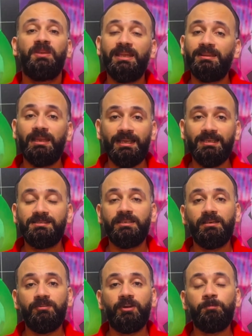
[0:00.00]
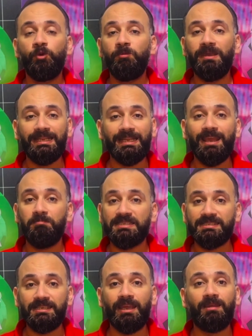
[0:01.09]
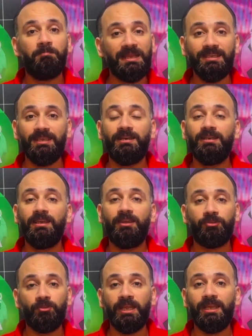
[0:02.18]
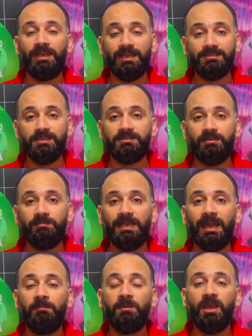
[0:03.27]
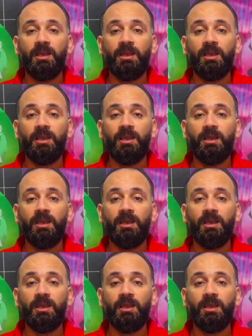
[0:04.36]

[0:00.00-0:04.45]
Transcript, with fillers: انت تحس ان ليفربول محتاج مساك بديل للثنائي الاساسي اللي بيلعب